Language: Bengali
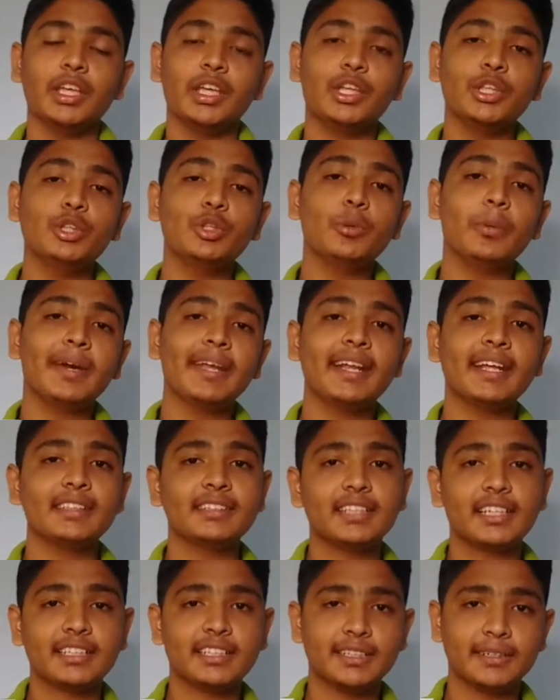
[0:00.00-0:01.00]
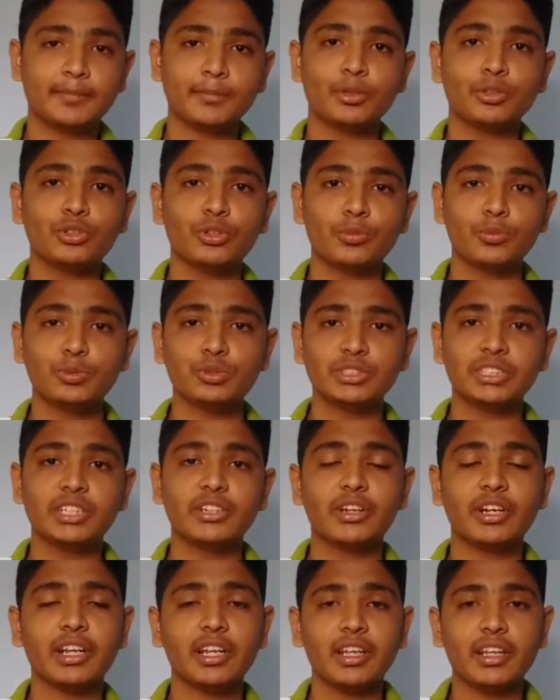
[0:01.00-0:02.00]
হিন্দু ভাইরা তাদের মতো পূজা
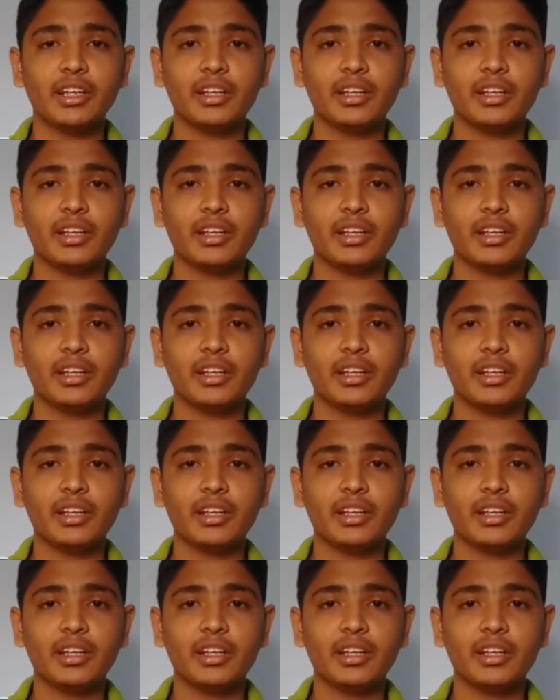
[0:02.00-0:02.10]
করে